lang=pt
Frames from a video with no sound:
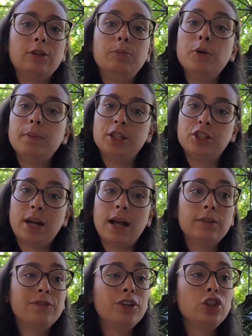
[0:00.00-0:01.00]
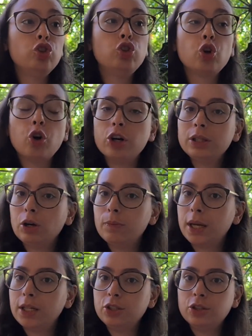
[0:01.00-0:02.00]
Meu mestrado foi
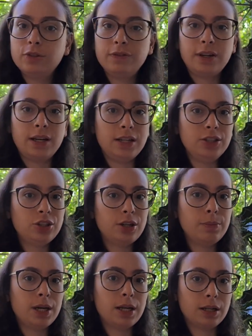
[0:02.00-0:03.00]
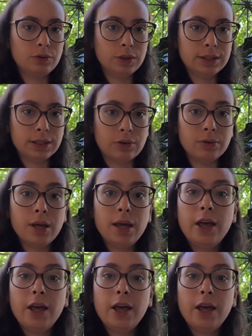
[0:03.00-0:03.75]
totalmente diferente da minha graduação.